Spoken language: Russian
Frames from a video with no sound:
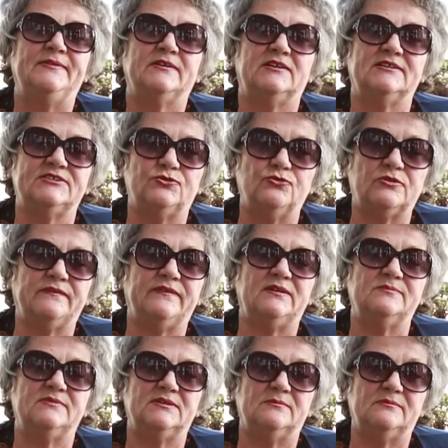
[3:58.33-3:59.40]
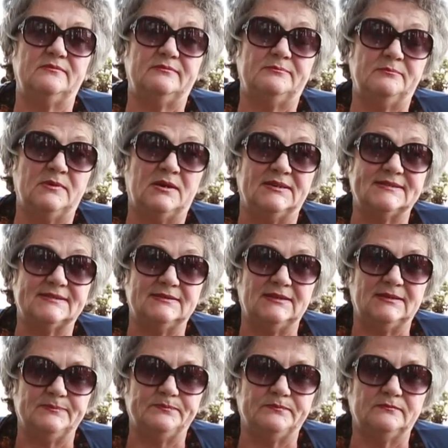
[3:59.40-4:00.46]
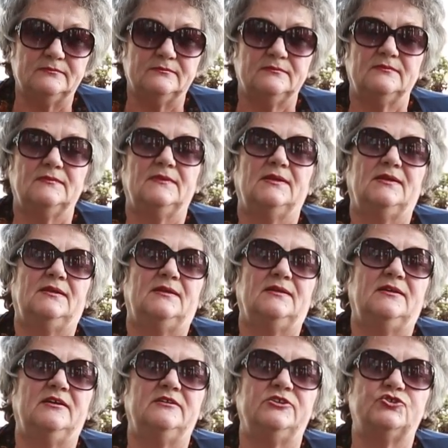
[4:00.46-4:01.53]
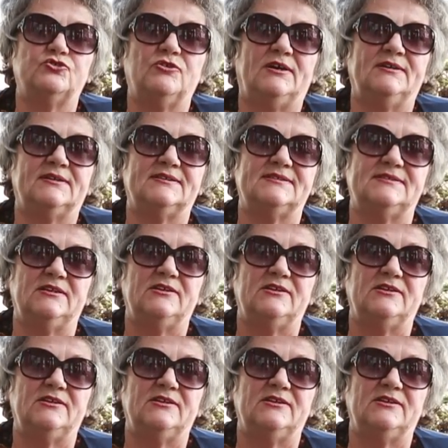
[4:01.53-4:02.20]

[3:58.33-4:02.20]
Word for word: касторовое масло хорошо, а раз...